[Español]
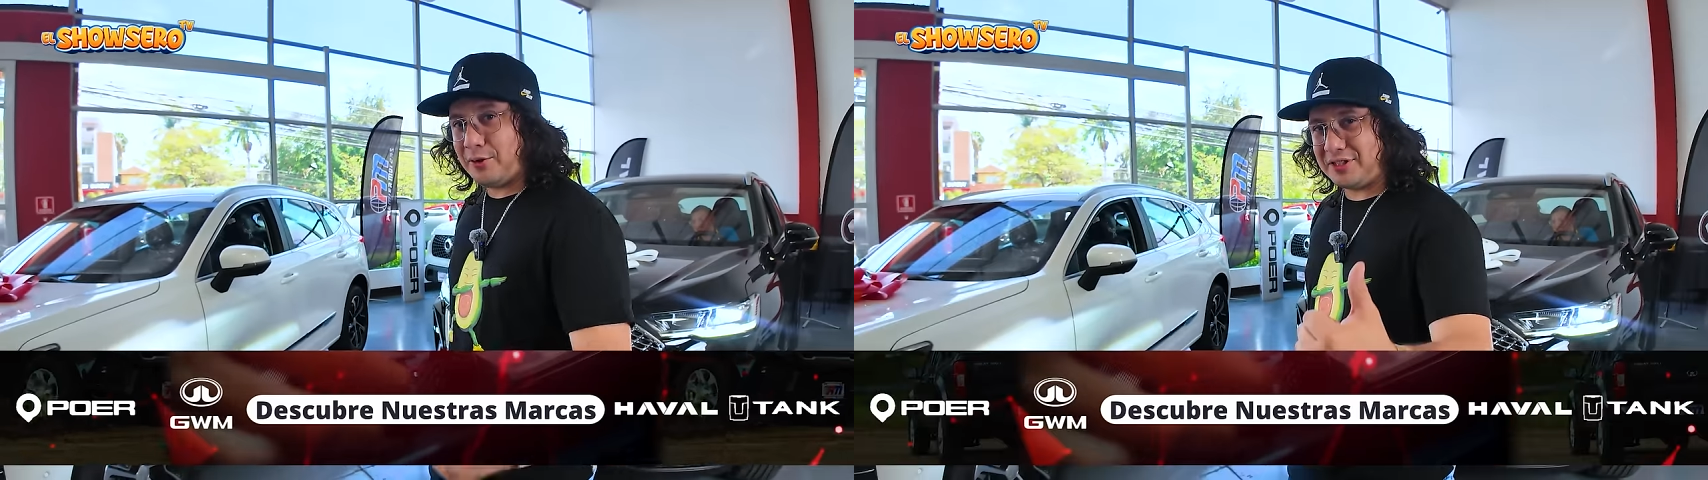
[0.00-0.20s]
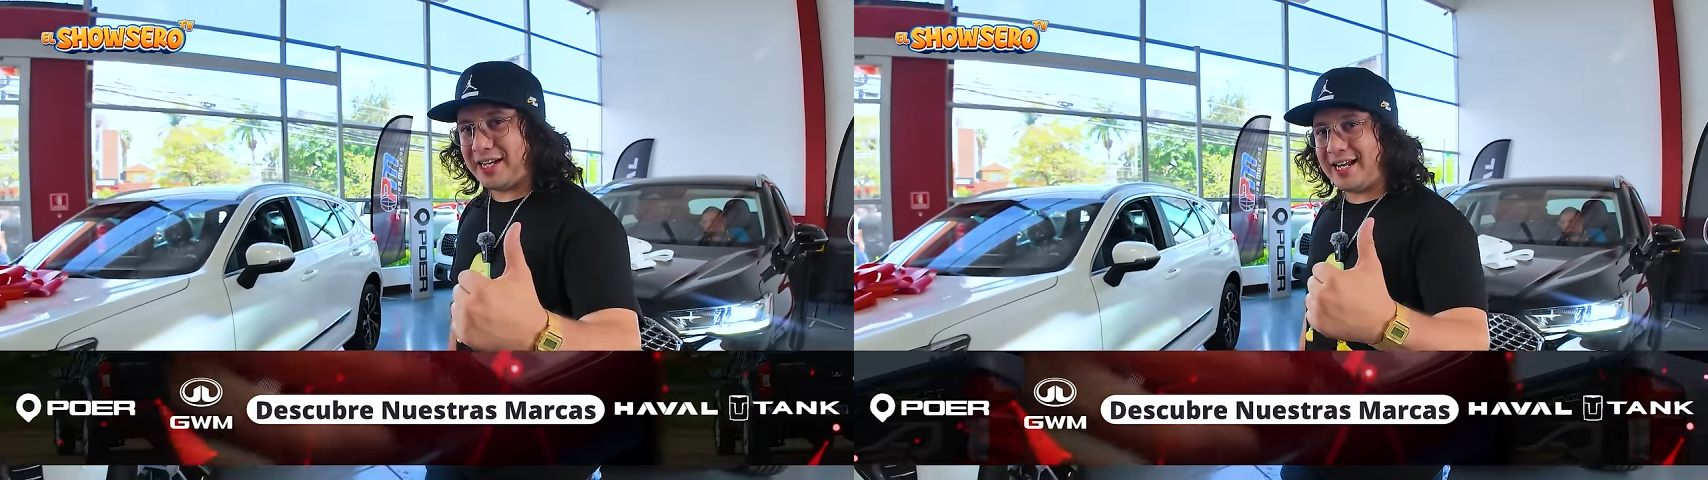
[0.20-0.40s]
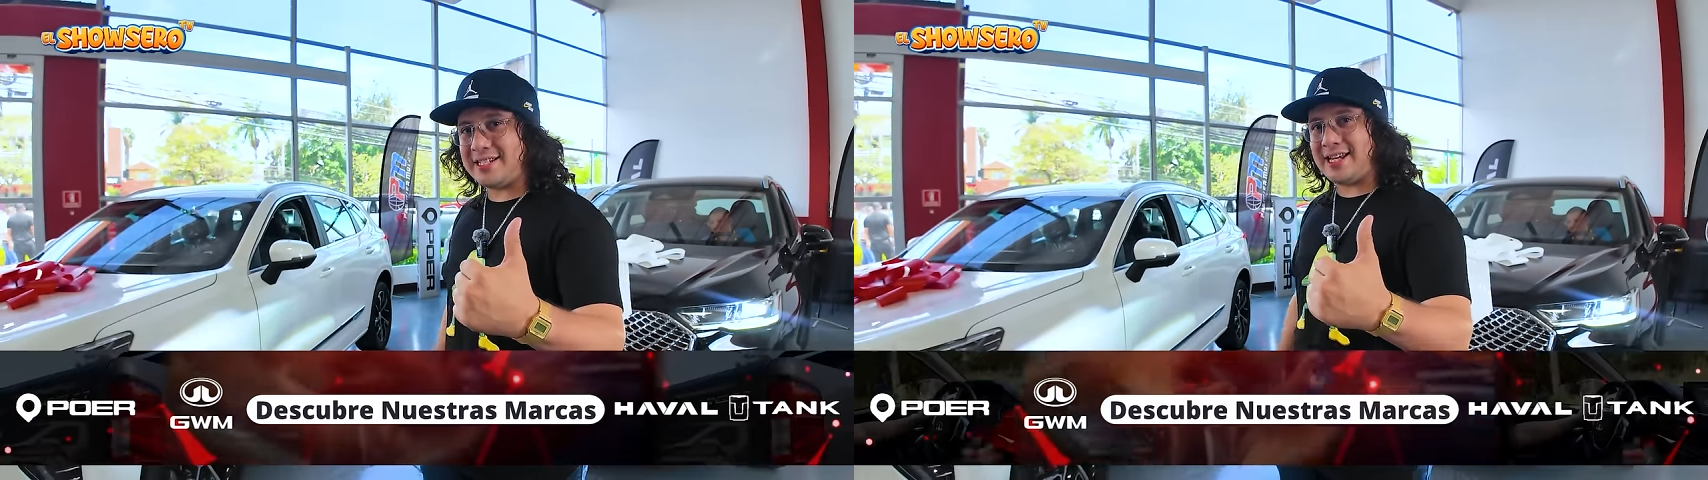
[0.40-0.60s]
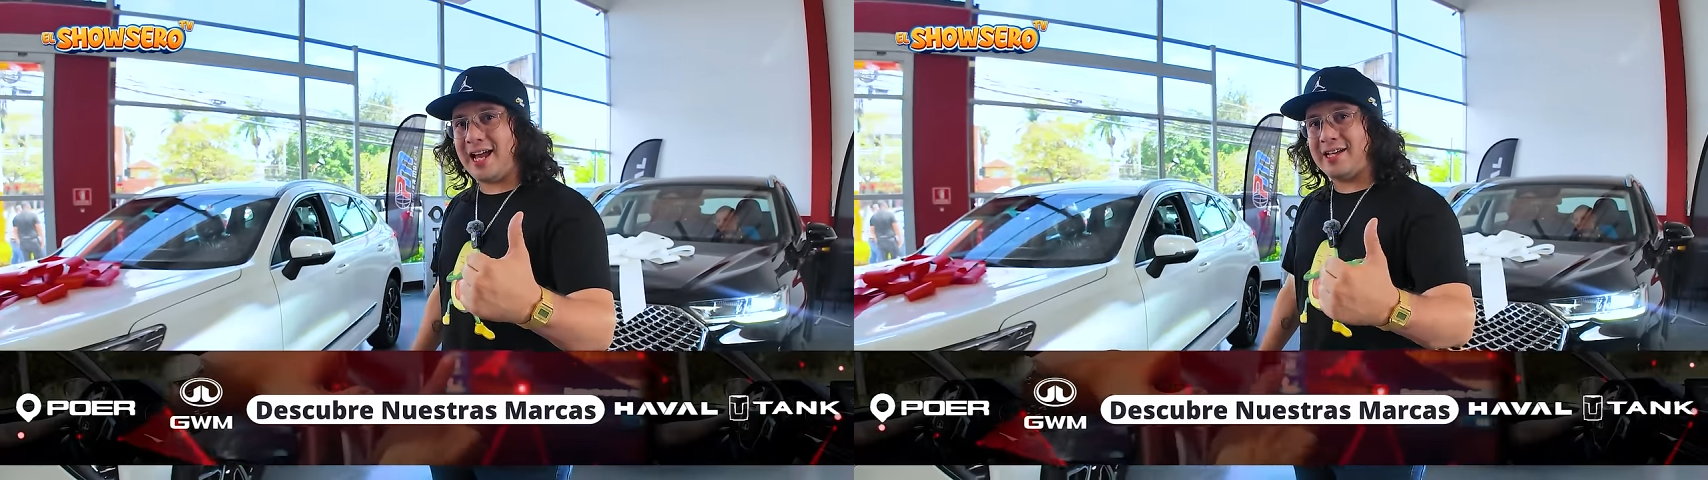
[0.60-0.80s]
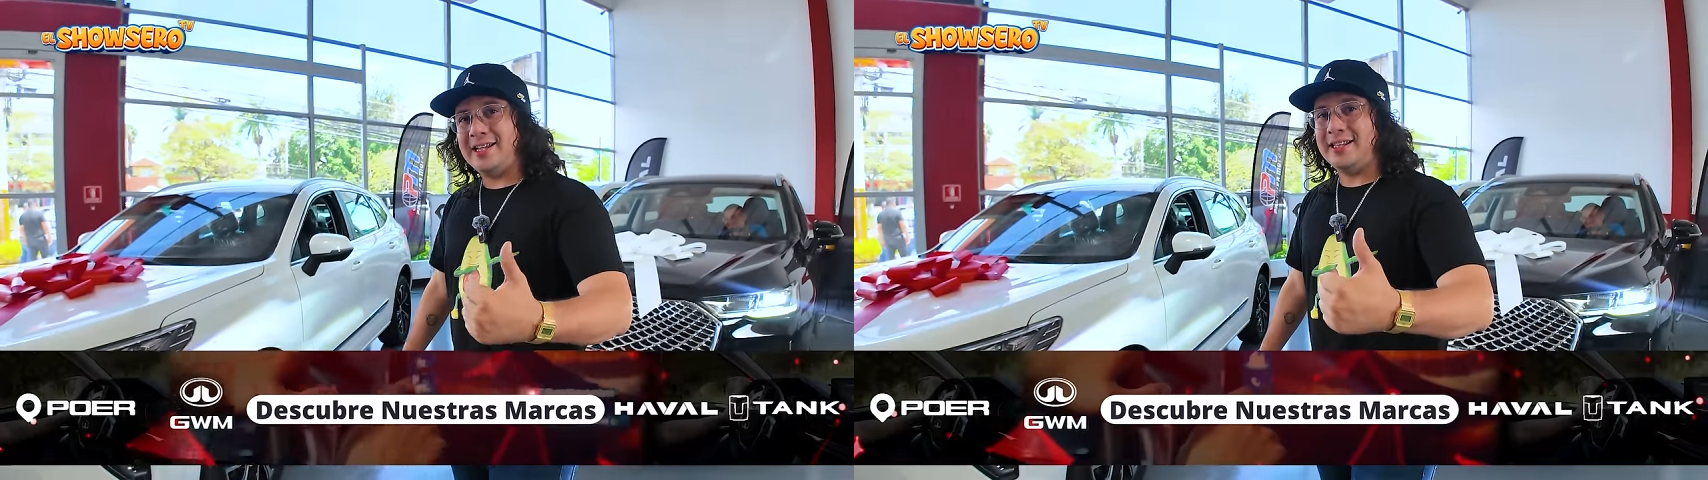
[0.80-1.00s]
nuestra
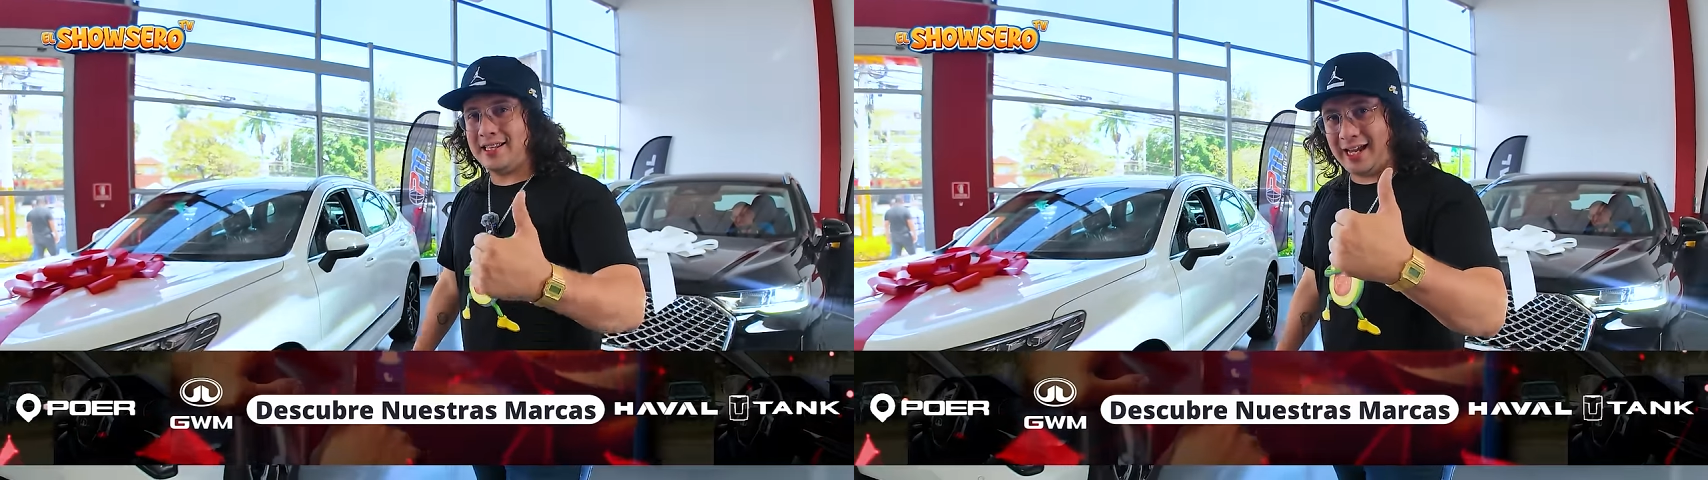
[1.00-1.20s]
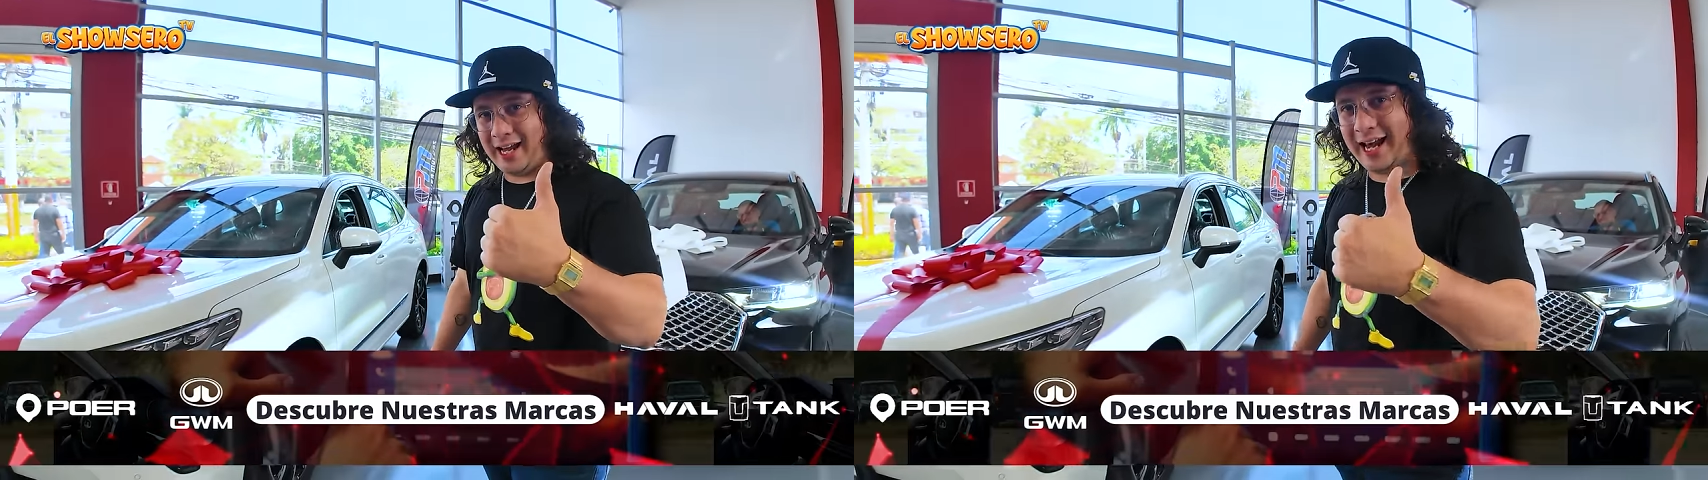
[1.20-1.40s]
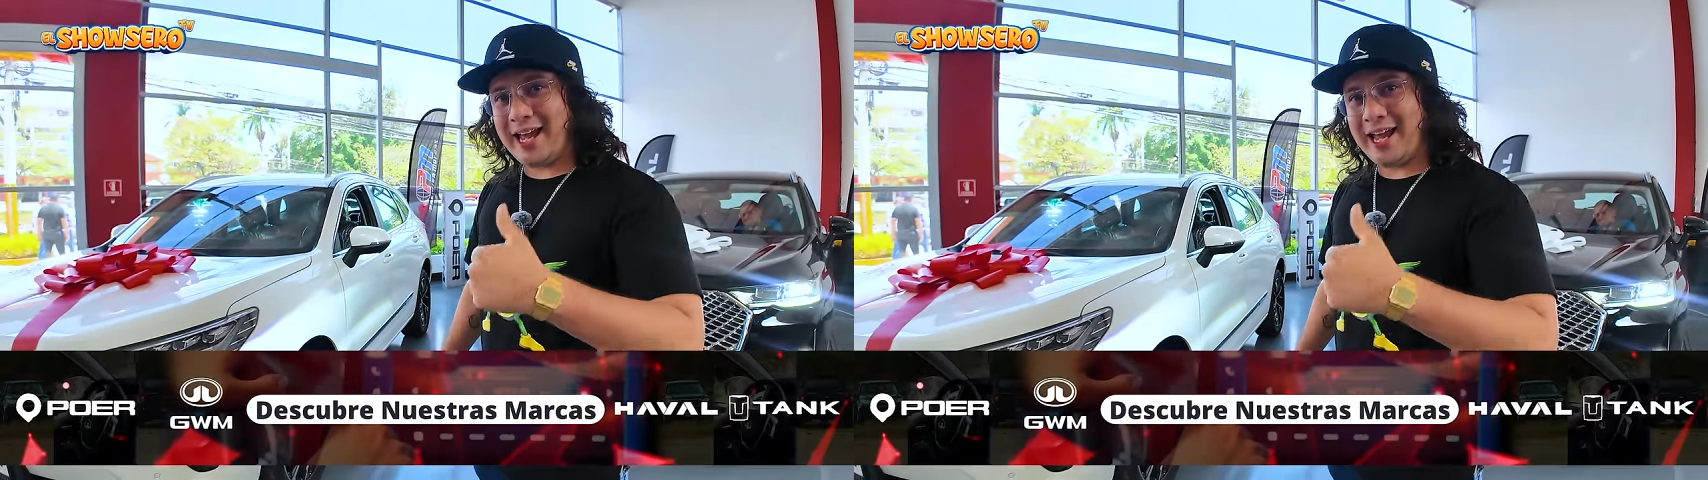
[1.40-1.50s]
agencia de